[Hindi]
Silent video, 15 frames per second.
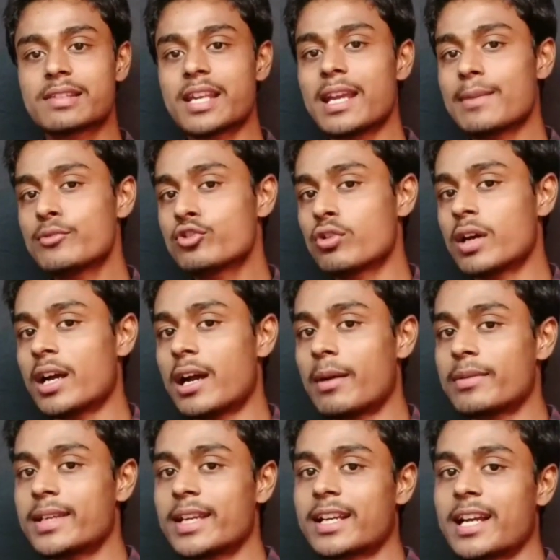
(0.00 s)
सेम जो है
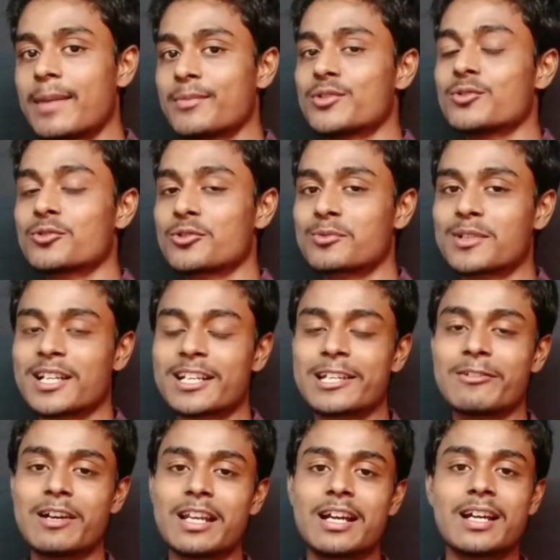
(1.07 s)
अब ये काम यूट्यूब
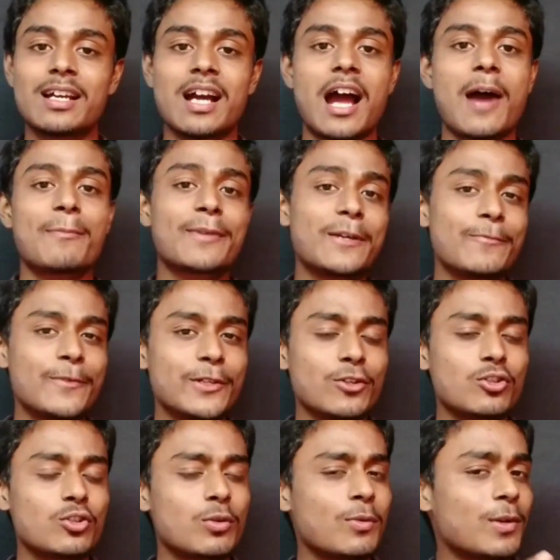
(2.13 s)
करने वाला है आपके
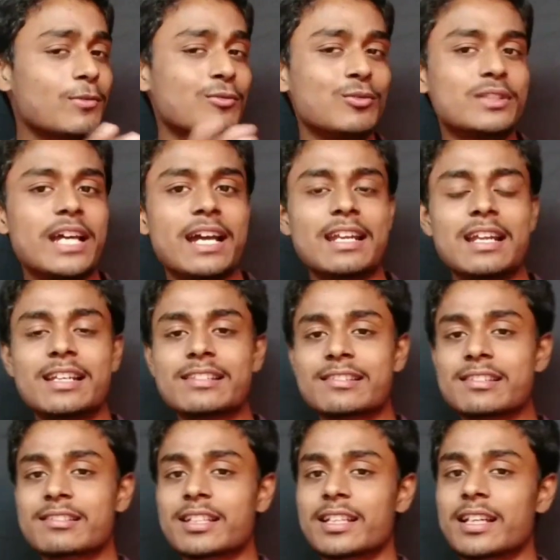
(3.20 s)
वीडियोज को वो खुद
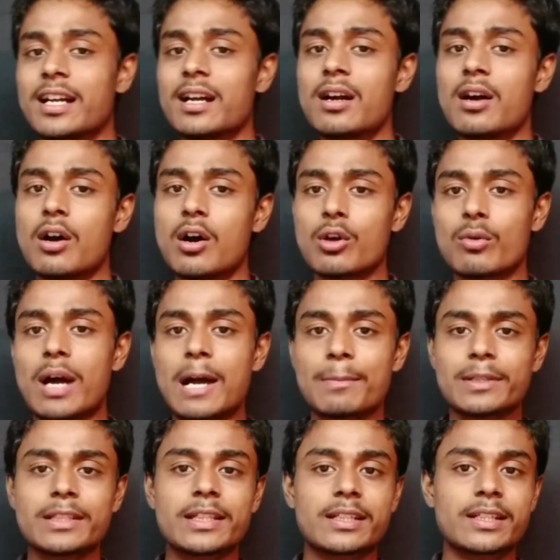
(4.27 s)
एनालिसिस करेगा और वहां
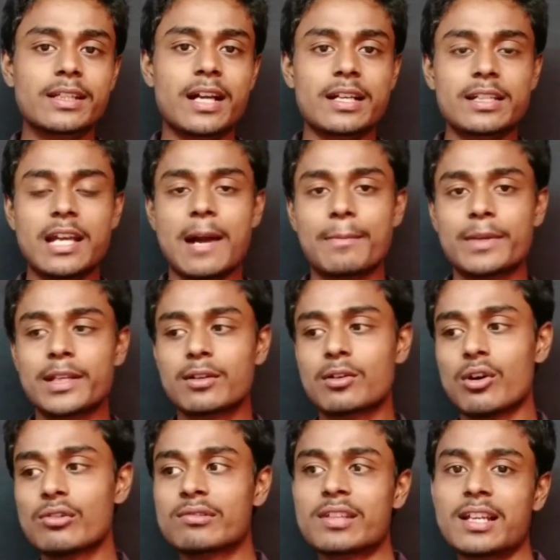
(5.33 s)
पर देखेगा कि आपने
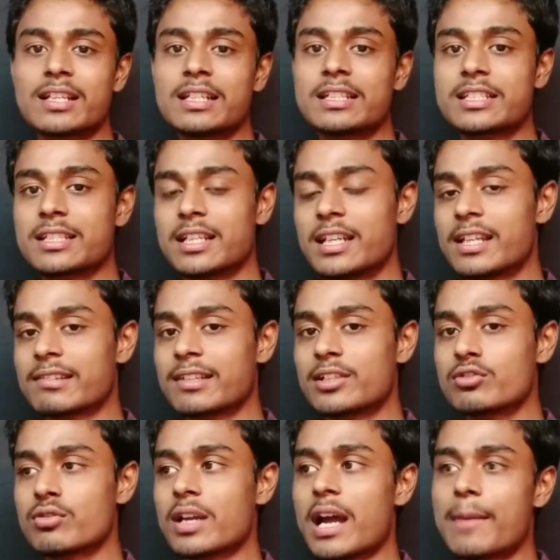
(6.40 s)
कौन सा
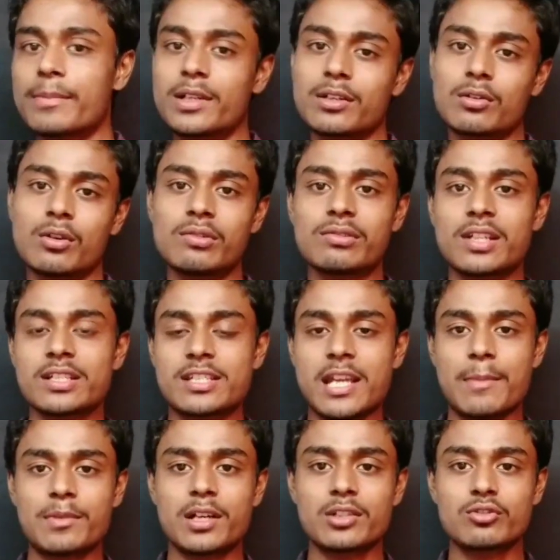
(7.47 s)
लेसन जो है आपने कौन सा
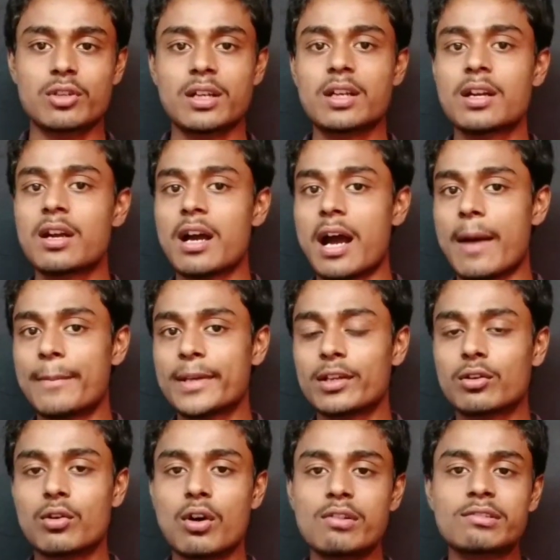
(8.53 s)
चैप्टर जो है आपने
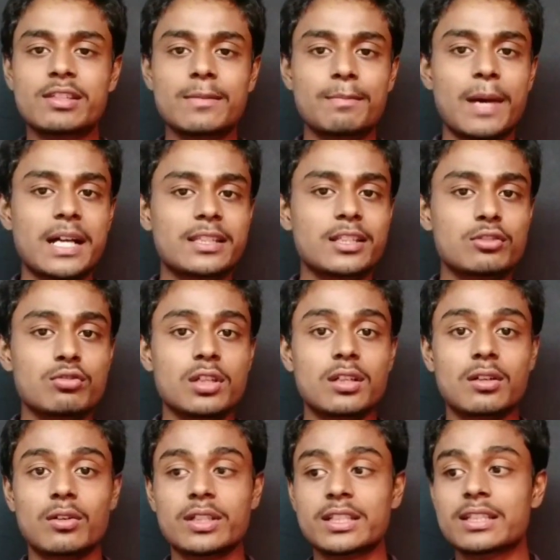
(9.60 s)
कौन सी बातें जो है
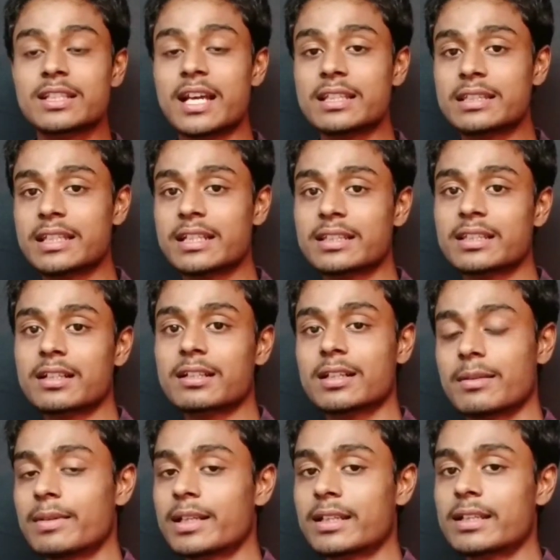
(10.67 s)
कितना देर तक
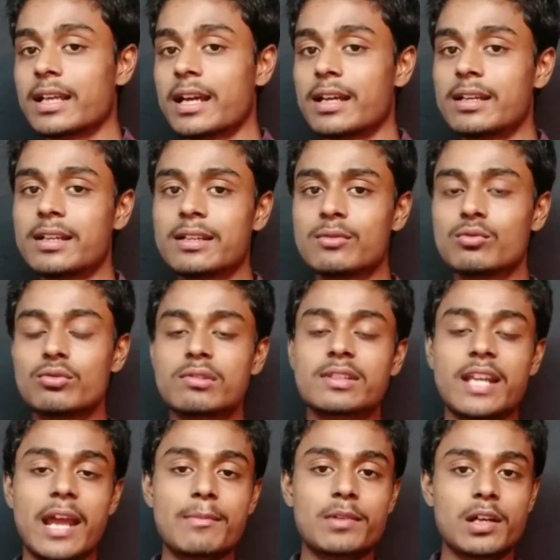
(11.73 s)
कवर किया है
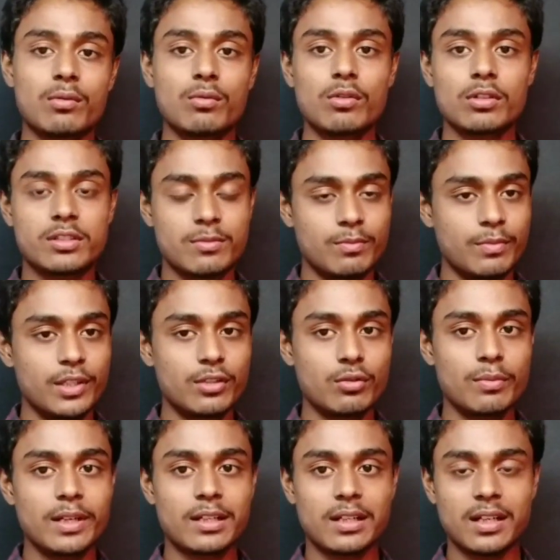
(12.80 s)
उस टाइप का वो
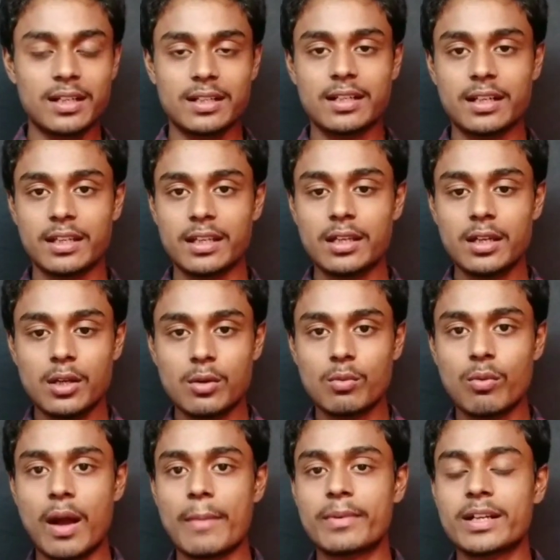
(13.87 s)
वीडियो में कट करके
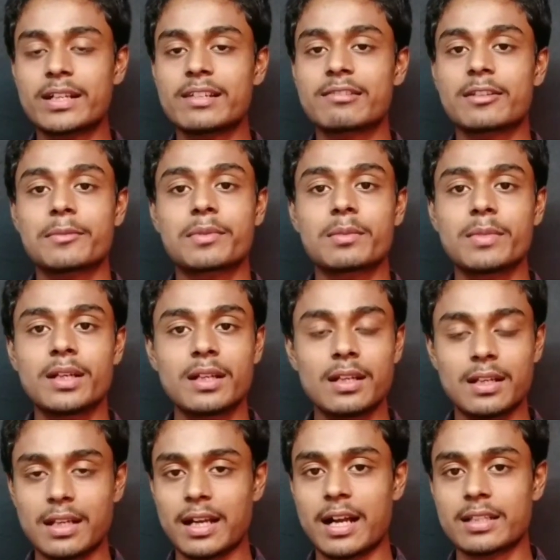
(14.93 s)
वो आपके डिस्क्रिप्शन में
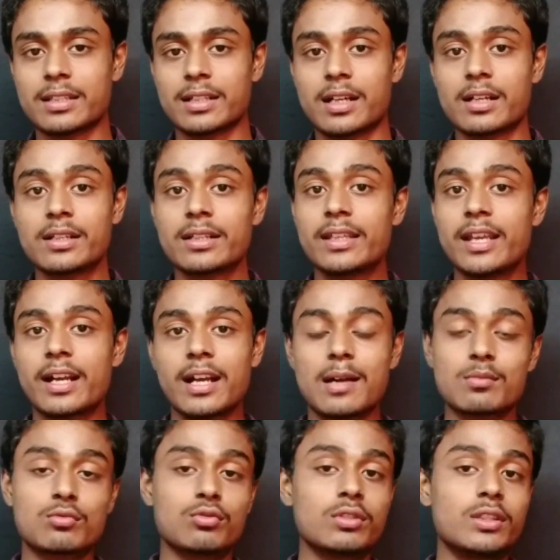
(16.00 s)
लगा देगा ये
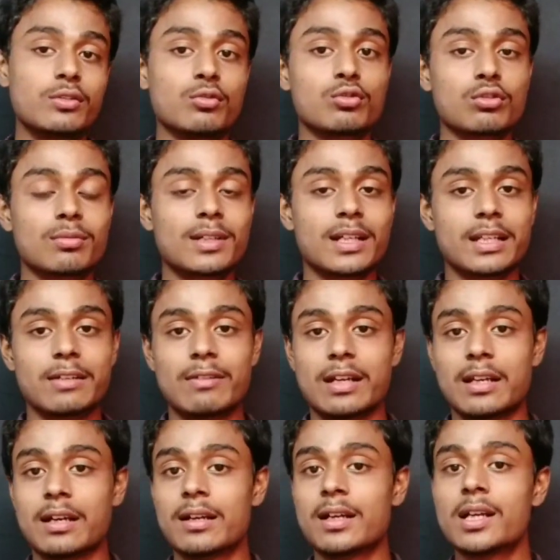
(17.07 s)
काम खुद यूट्यूब करने
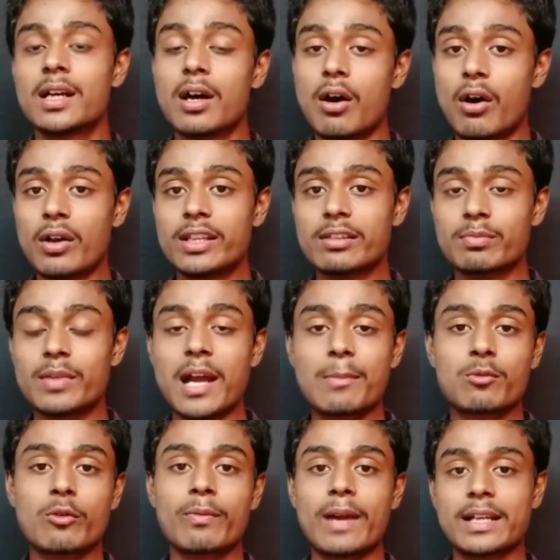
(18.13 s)
वाला है और इसमें
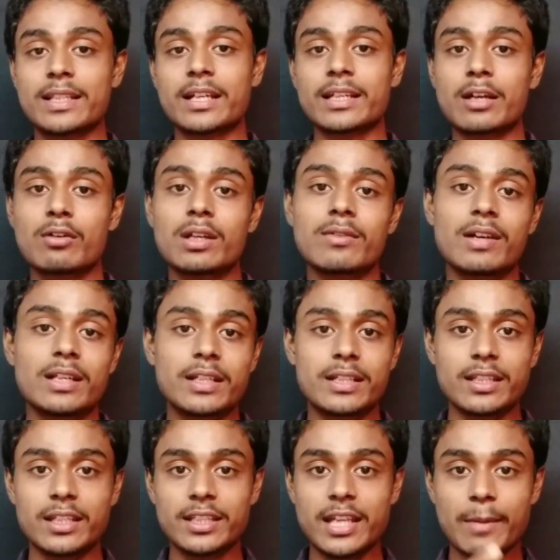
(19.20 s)
आपको फायदा क्या होने वाला है
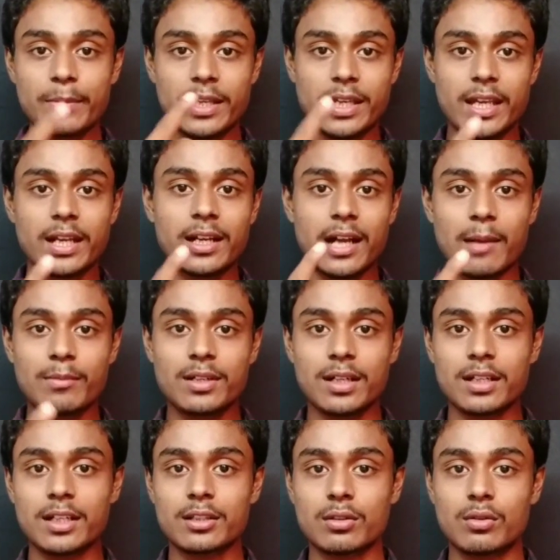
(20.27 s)
कि यदि आप एक काम
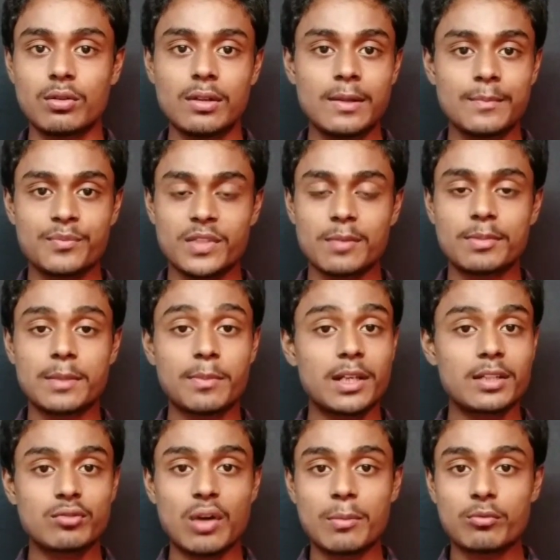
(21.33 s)
कर लेते हो सबसे
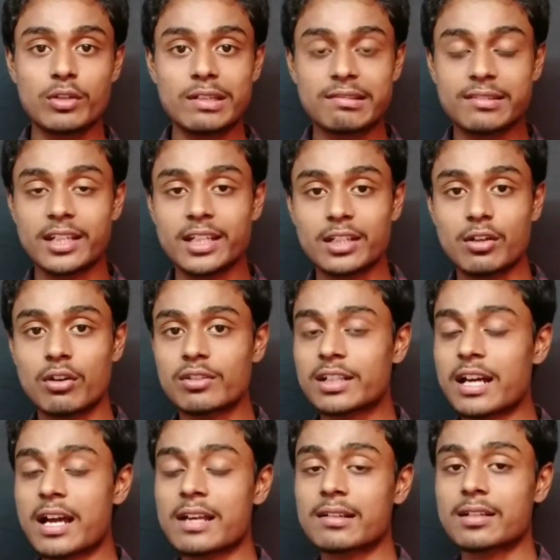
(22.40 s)
पहले तो आपको ये सेटिंग ऑन
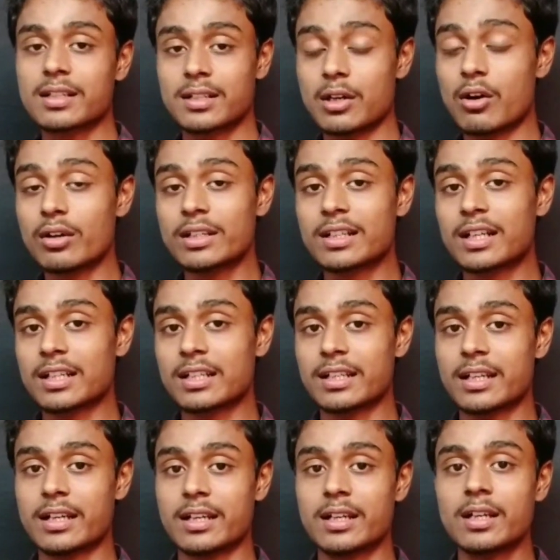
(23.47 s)
का ऑन कर
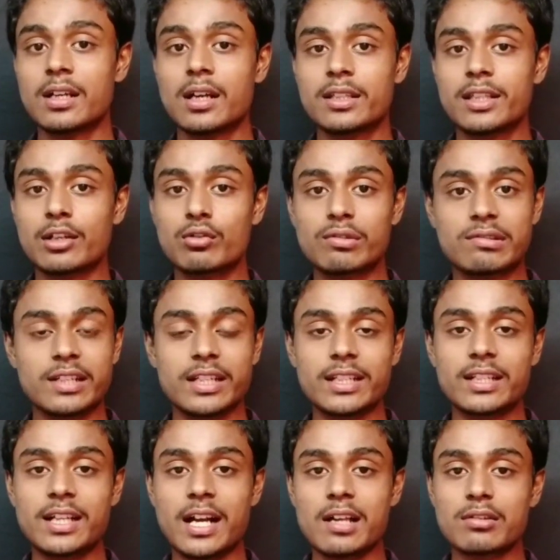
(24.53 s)
लेना है देखो
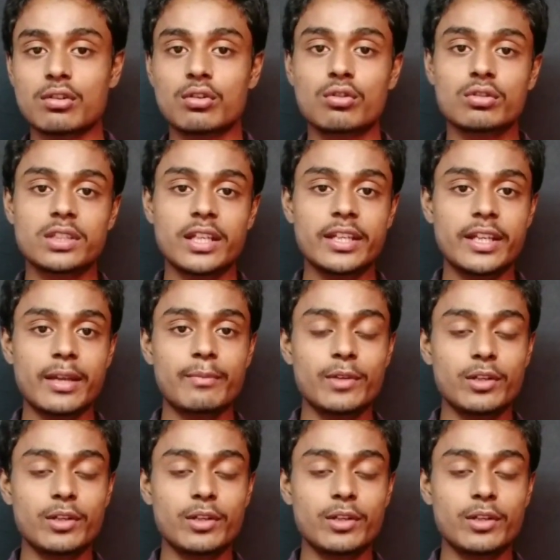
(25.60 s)
सेटिंग कहाँ से ऑन होती है ये